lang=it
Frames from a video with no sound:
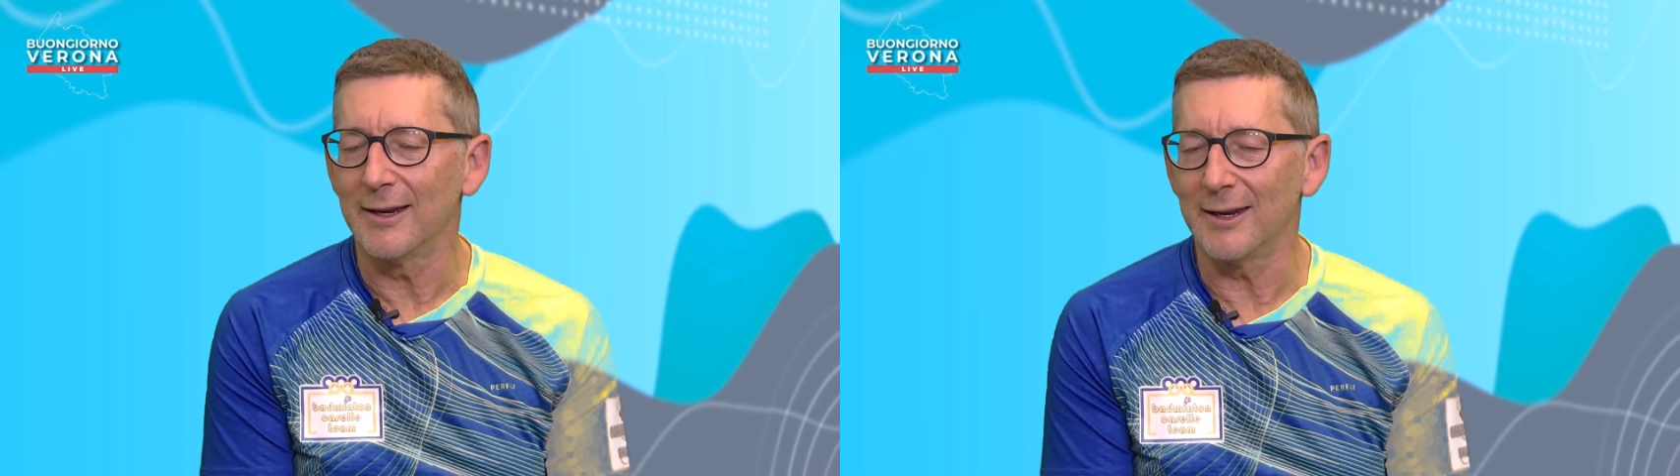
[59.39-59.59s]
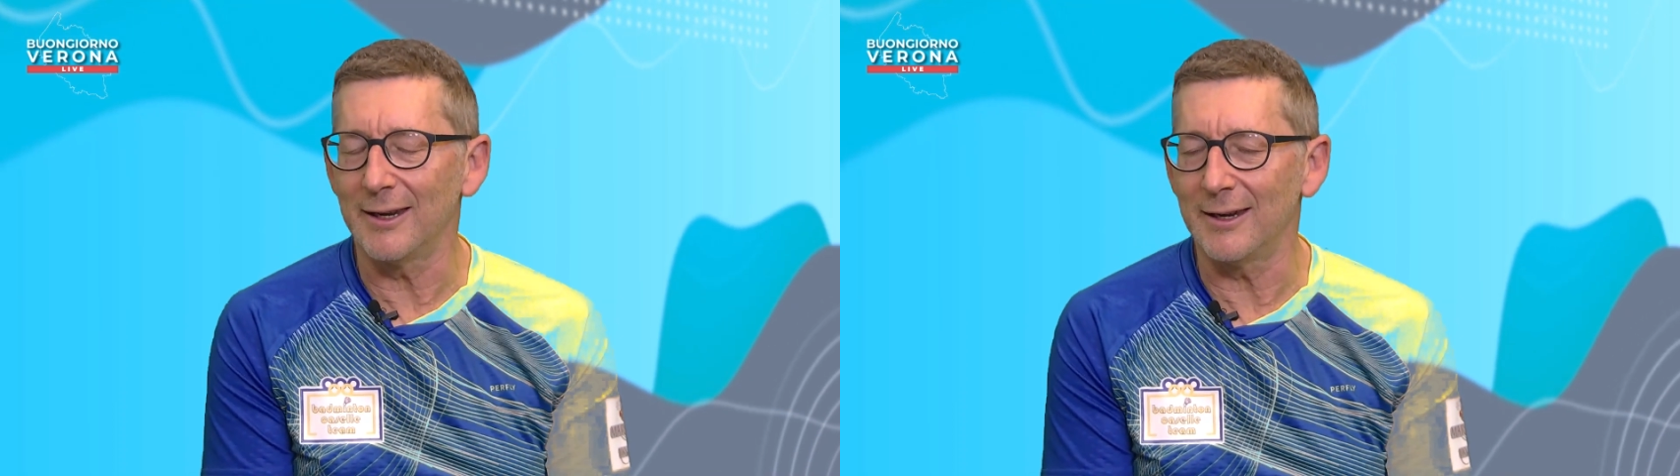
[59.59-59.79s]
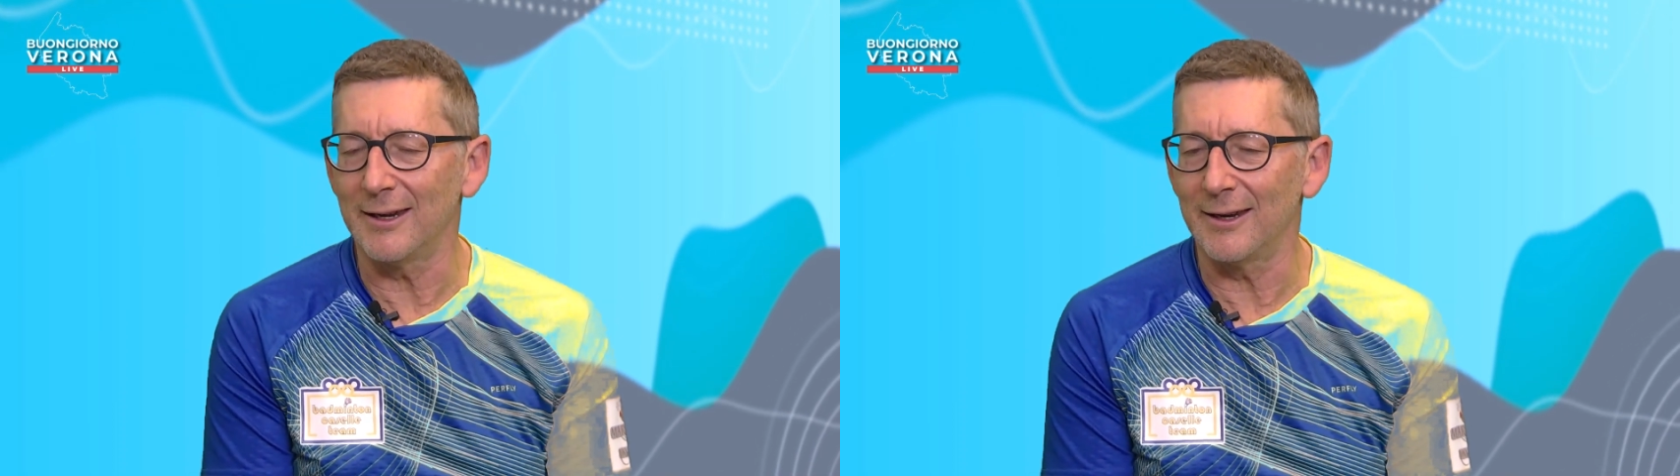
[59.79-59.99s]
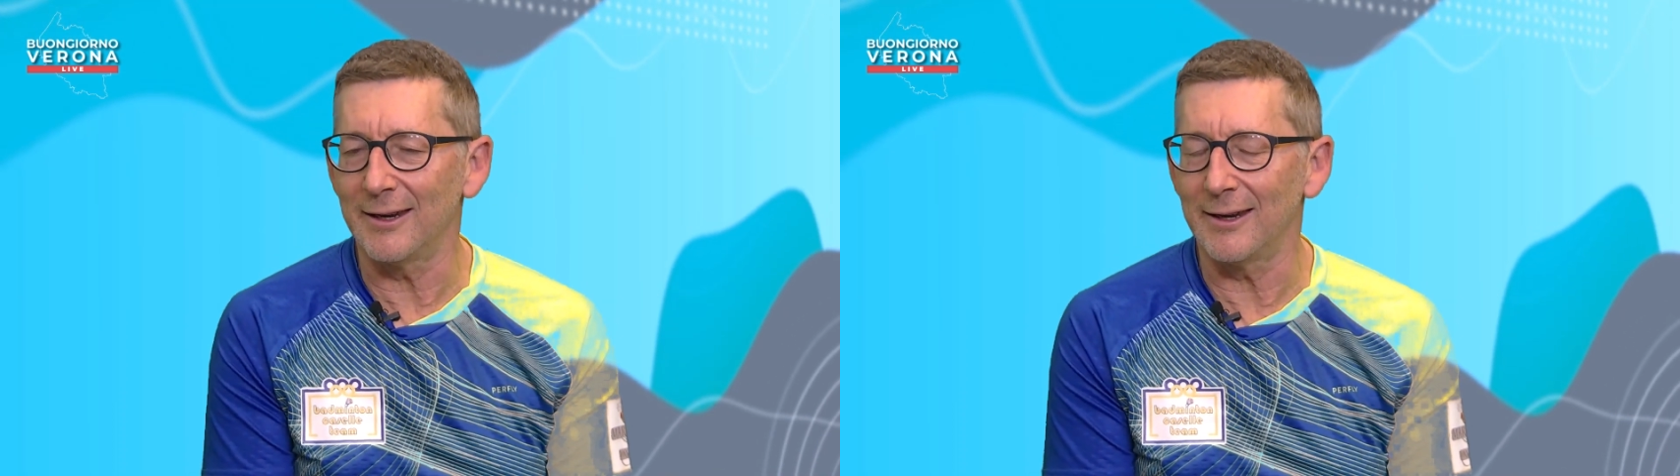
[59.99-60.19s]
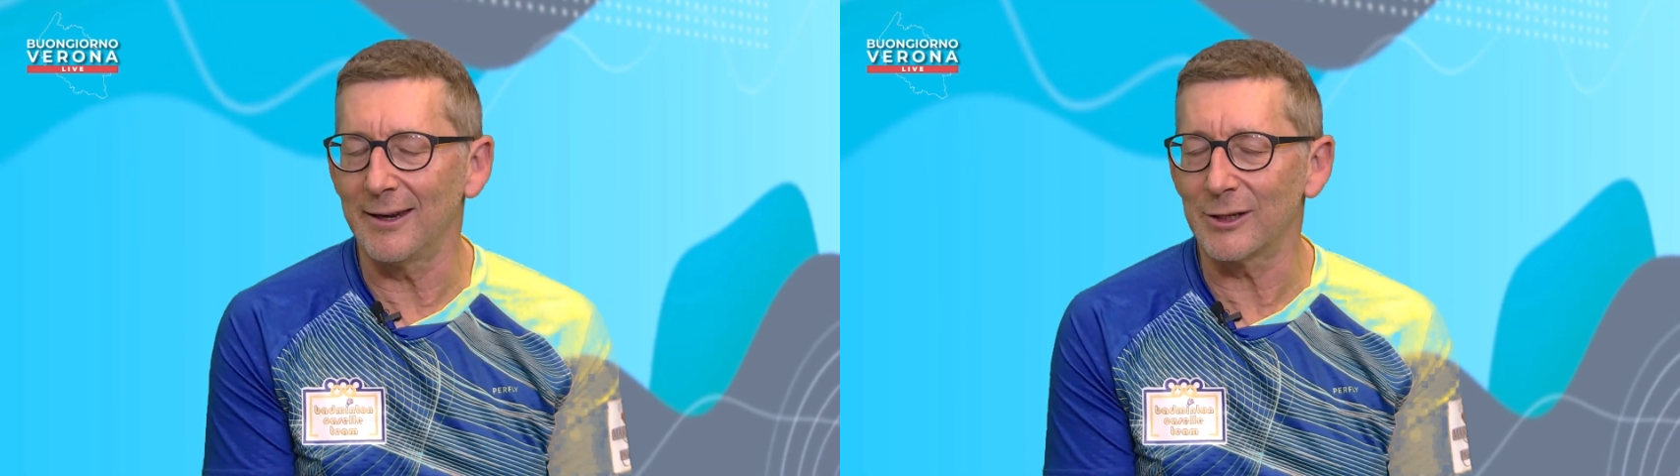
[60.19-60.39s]

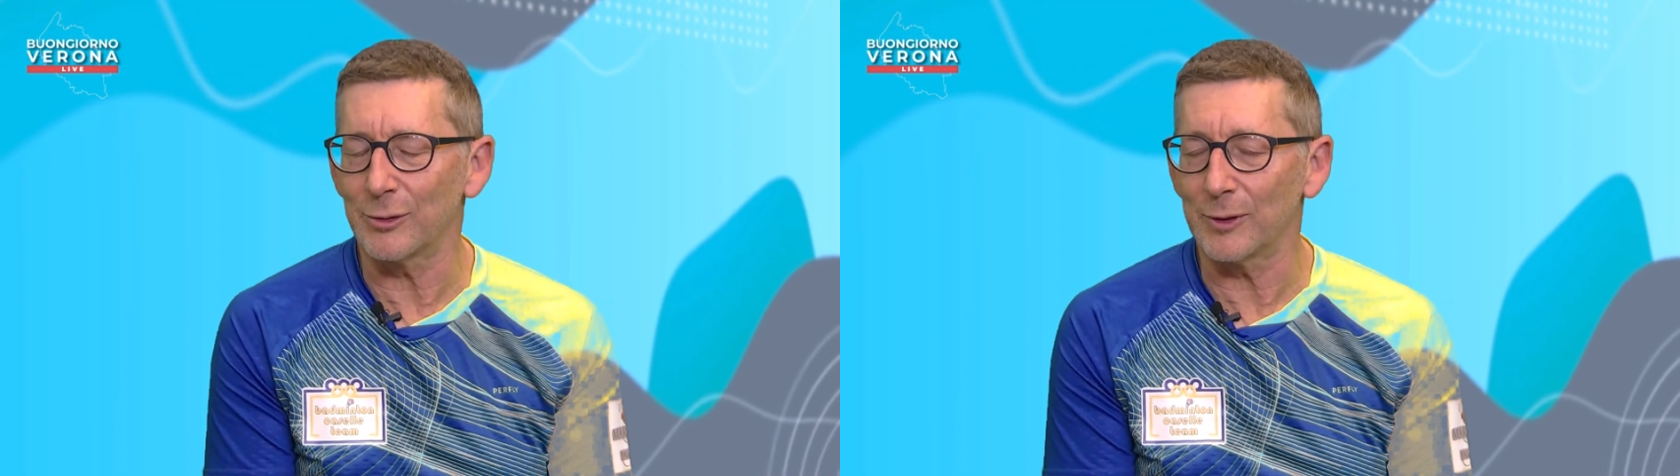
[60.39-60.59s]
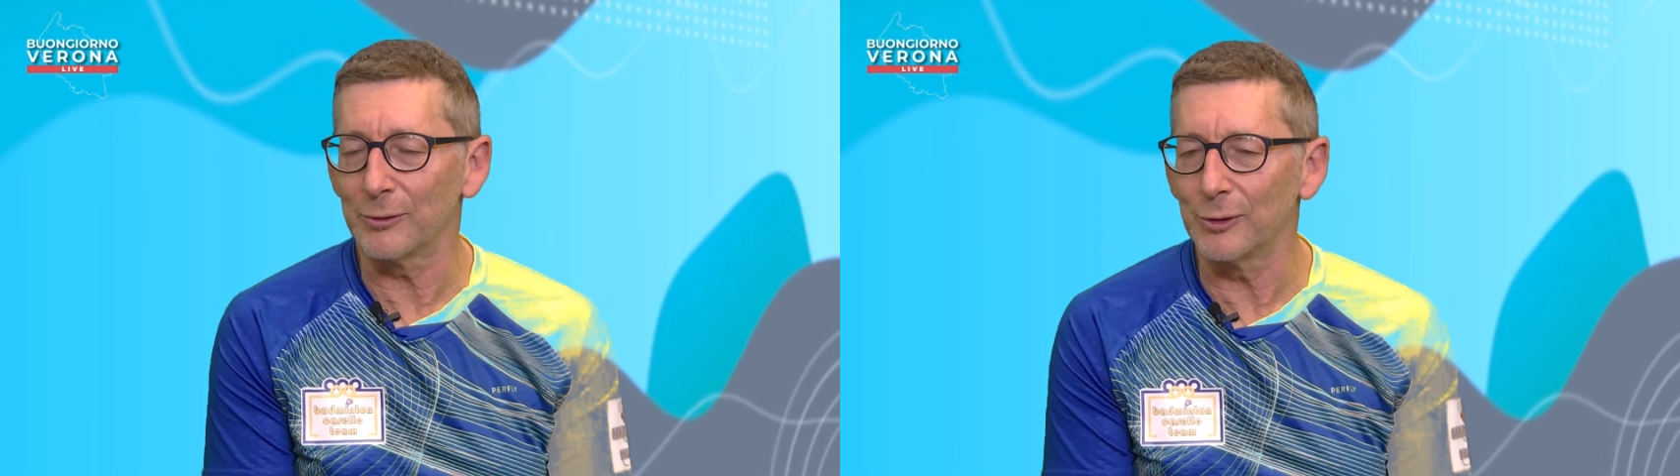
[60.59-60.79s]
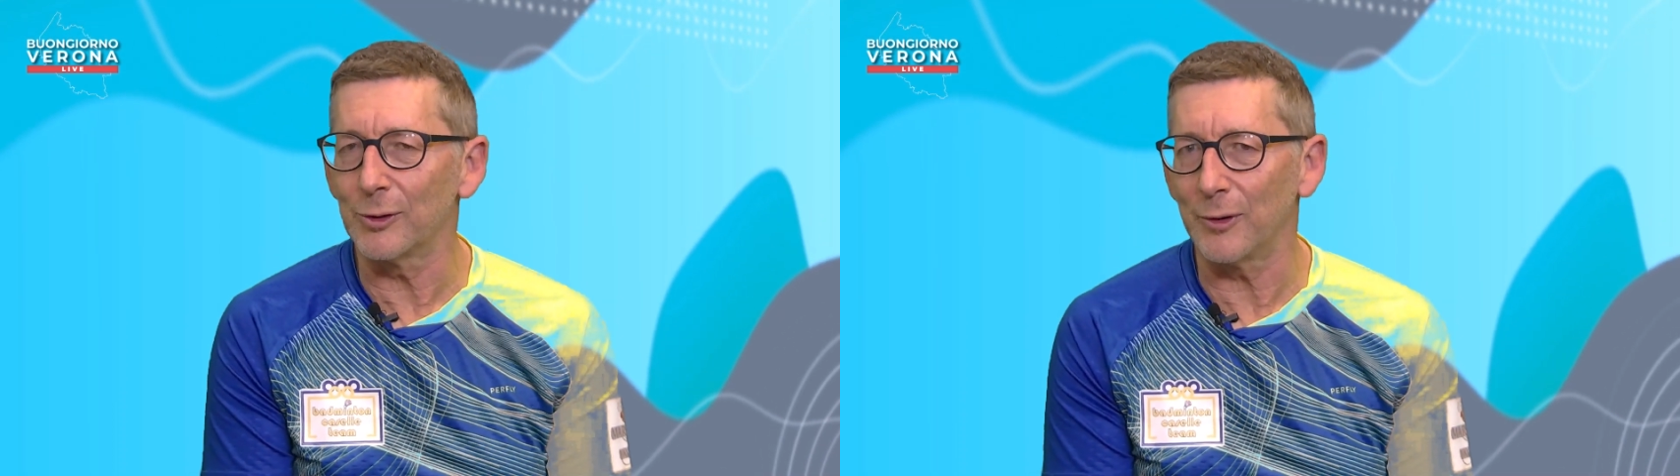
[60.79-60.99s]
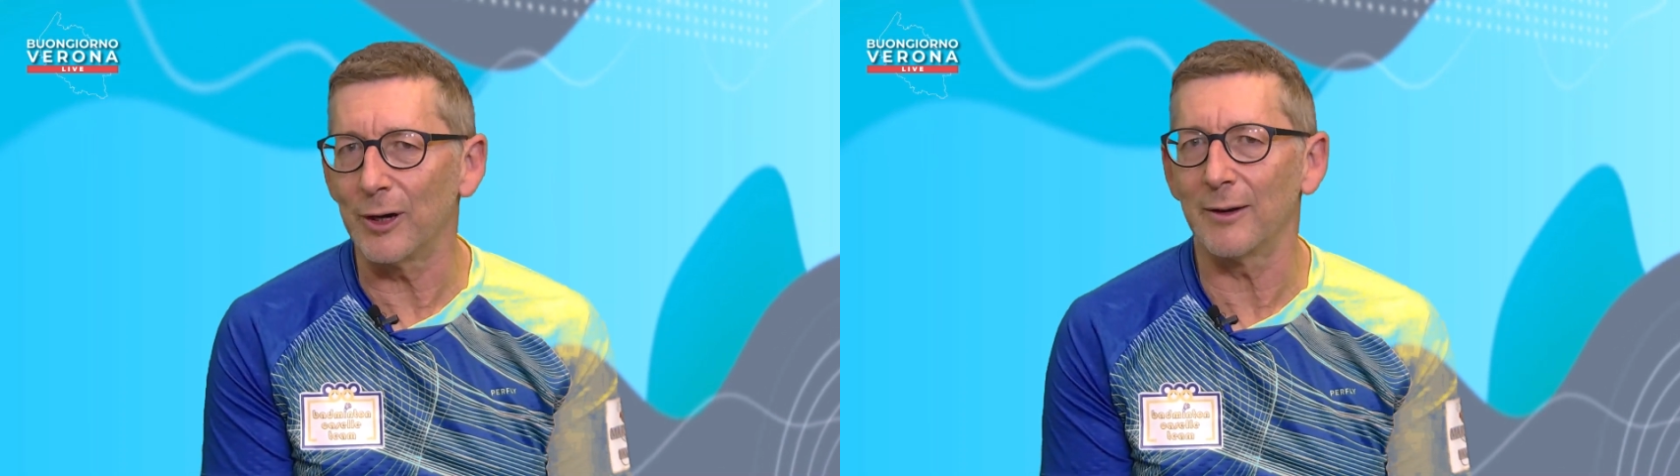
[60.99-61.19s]
e, soprattutto poi a